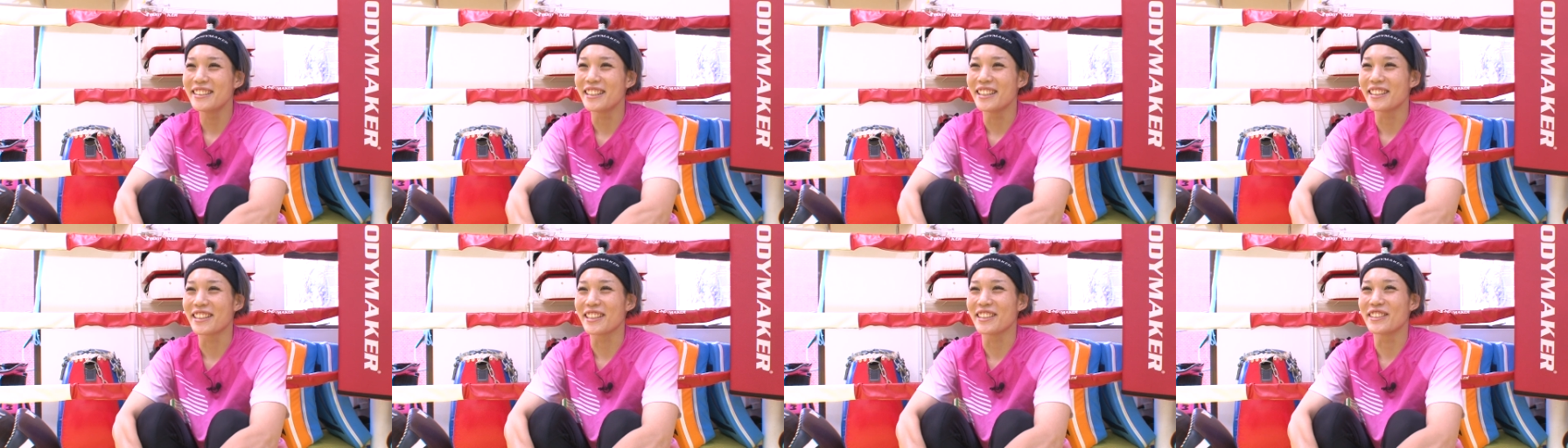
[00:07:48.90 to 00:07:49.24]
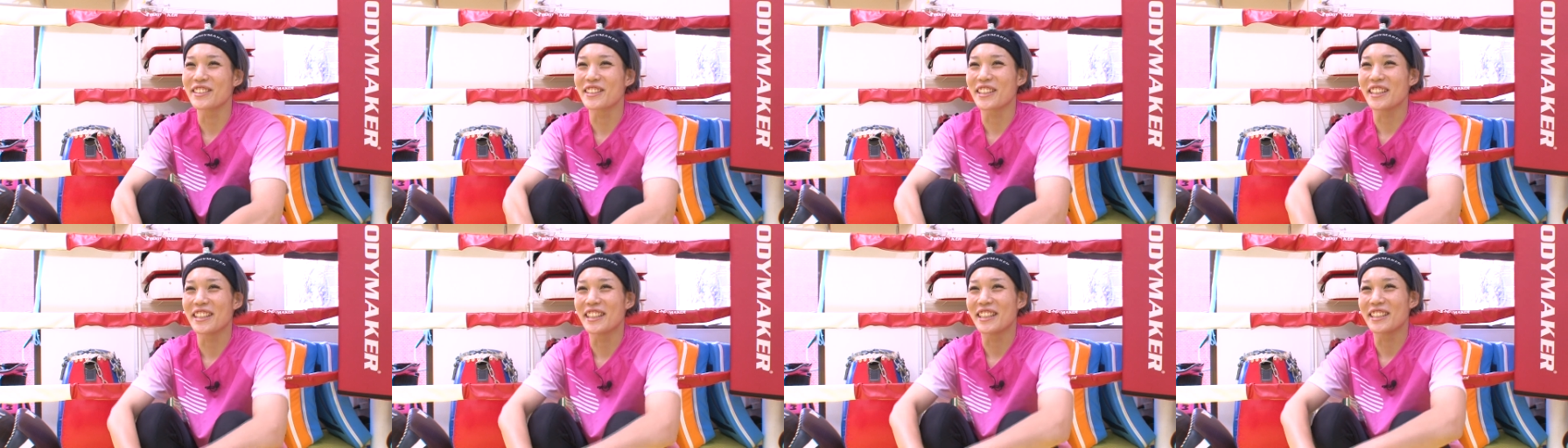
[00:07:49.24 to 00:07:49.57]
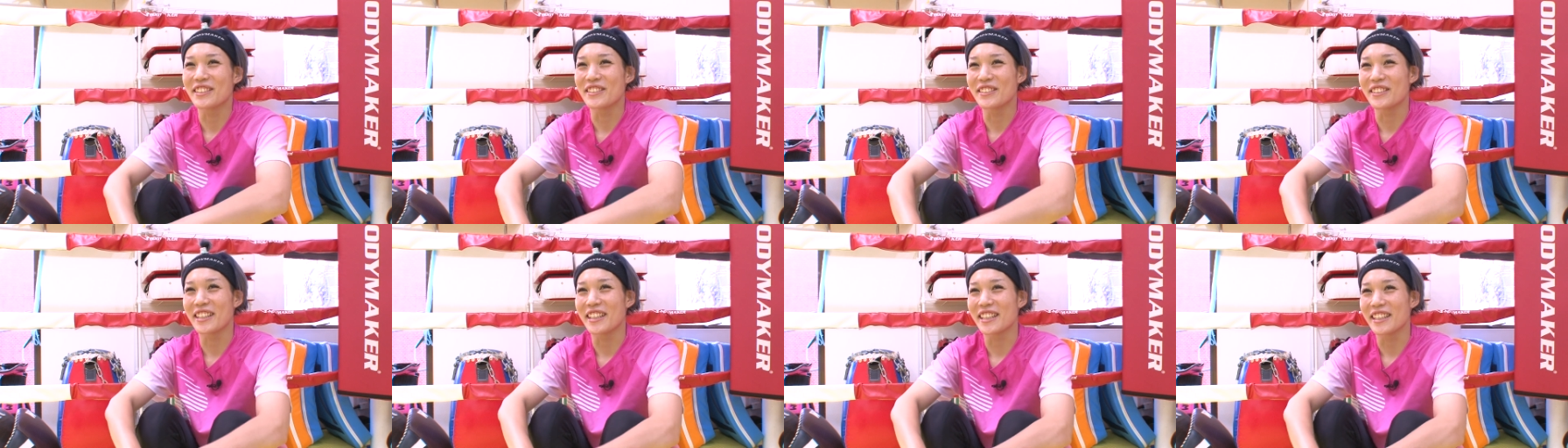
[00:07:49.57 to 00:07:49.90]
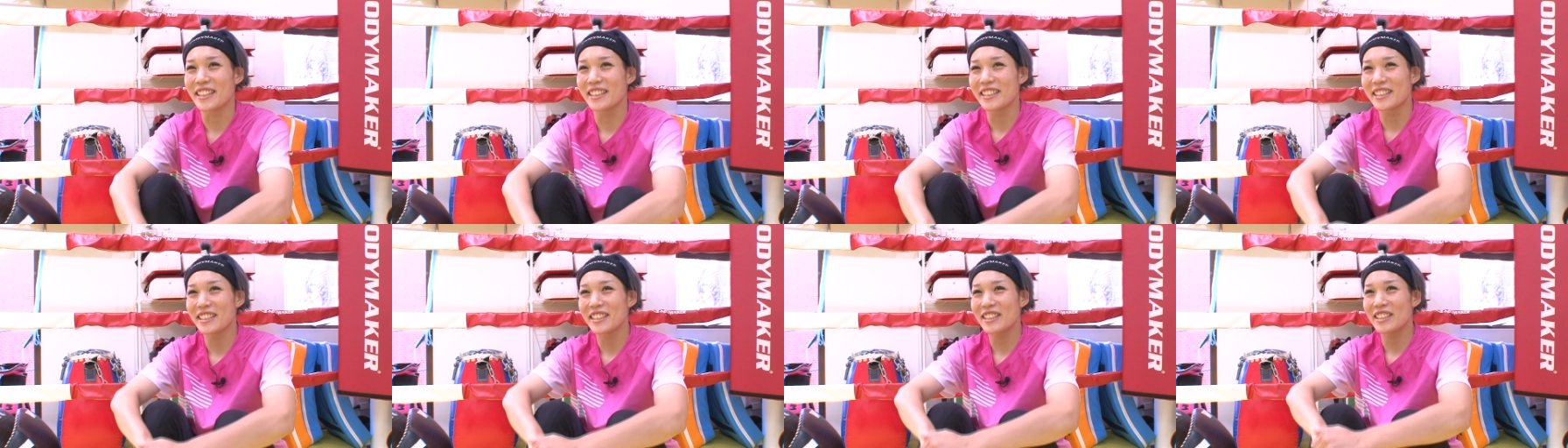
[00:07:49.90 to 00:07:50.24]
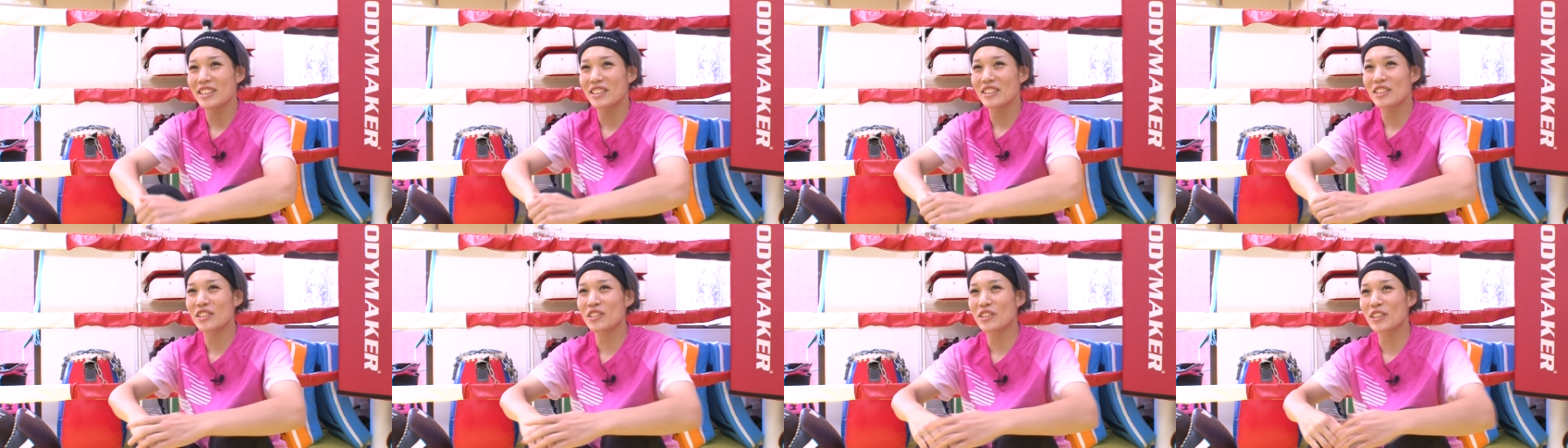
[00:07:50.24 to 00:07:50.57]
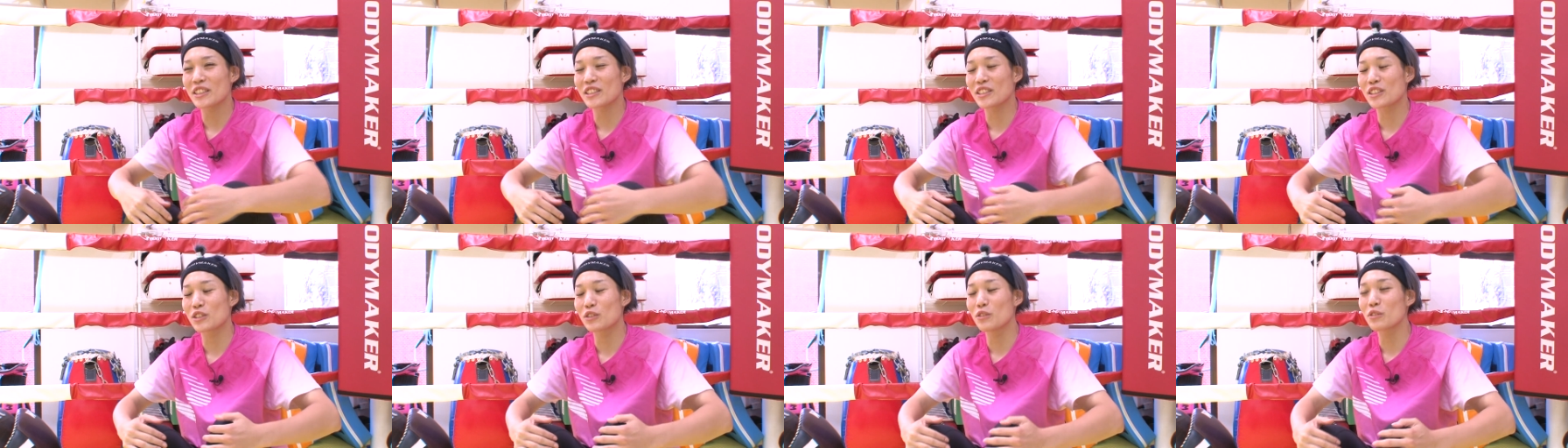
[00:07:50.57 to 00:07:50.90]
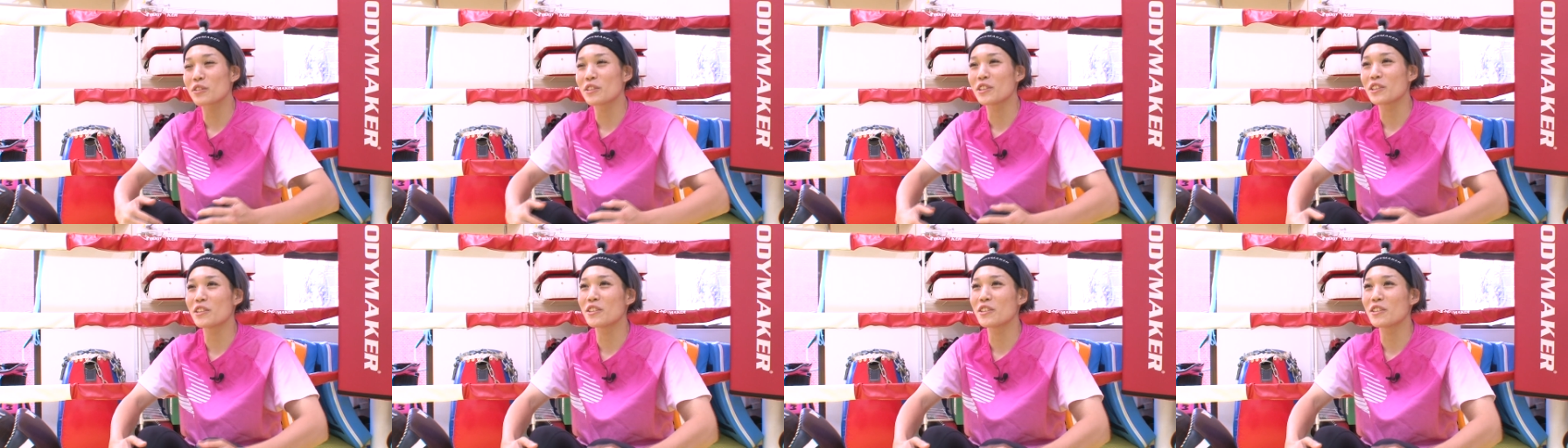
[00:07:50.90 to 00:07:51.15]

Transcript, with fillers: 寝てるかなのでそれはすごく